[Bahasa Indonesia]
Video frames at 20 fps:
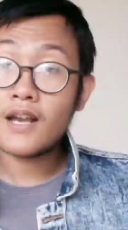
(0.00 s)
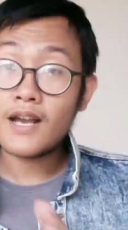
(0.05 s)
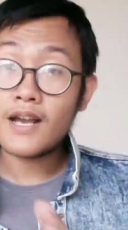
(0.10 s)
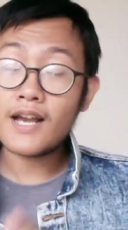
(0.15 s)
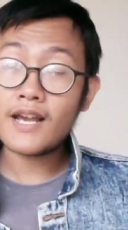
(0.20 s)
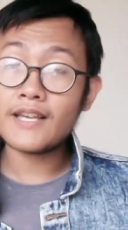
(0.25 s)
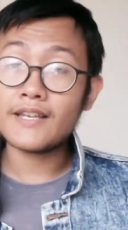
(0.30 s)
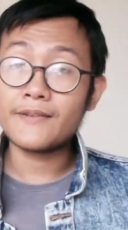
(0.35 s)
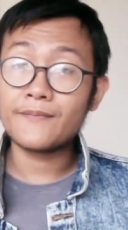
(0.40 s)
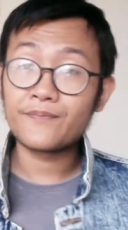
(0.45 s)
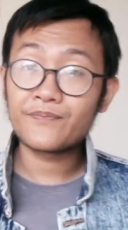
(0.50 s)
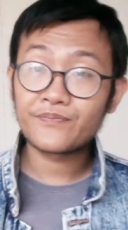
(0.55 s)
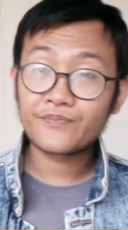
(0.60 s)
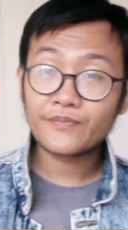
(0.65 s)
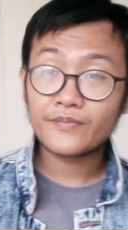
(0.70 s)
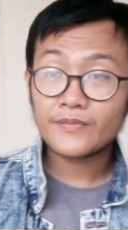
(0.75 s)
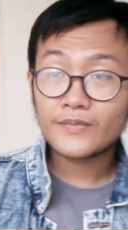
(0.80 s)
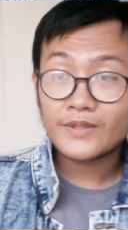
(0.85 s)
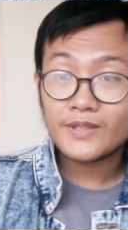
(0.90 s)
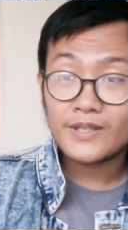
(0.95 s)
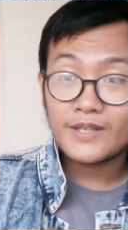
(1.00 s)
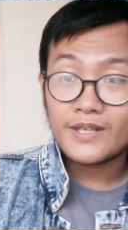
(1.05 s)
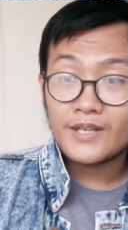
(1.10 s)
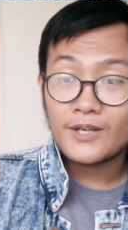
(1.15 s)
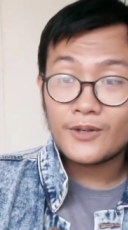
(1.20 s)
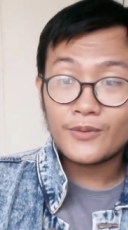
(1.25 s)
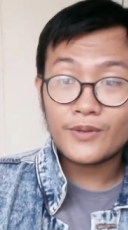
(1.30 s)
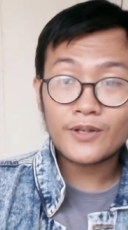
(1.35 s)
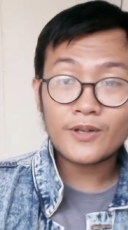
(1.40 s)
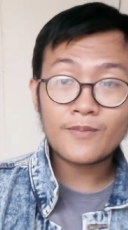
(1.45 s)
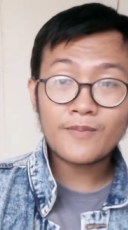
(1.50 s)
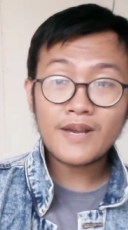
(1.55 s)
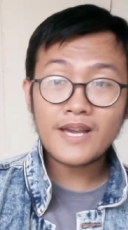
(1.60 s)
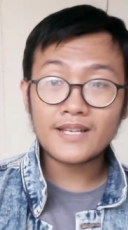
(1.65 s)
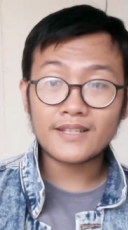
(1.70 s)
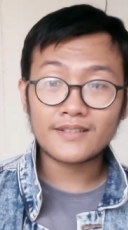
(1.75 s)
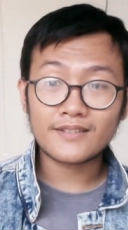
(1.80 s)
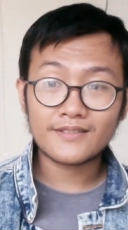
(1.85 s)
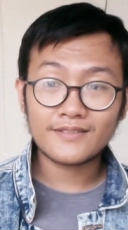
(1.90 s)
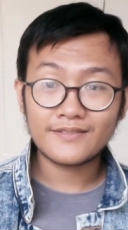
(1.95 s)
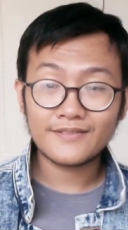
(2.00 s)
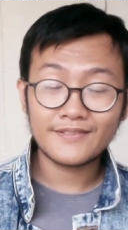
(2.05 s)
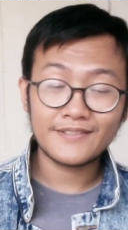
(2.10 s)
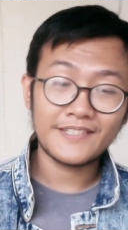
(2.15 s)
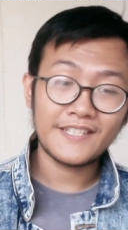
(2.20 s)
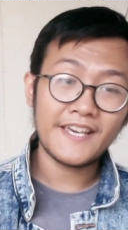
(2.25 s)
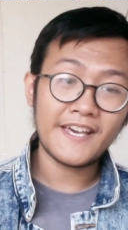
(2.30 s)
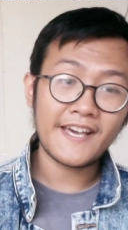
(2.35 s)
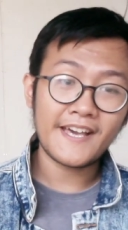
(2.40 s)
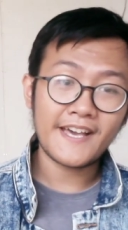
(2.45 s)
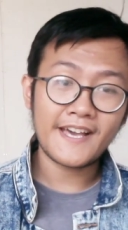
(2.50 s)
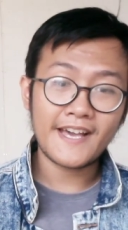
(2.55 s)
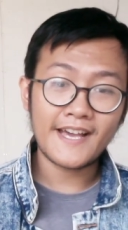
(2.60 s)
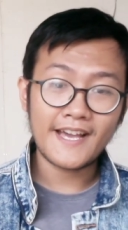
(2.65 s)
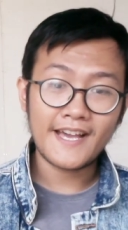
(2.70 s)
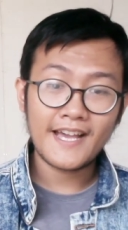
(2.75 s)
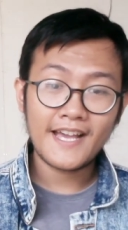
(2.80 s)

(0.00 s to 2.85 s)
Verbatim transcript: Hai, welcome back. Ya, yeah.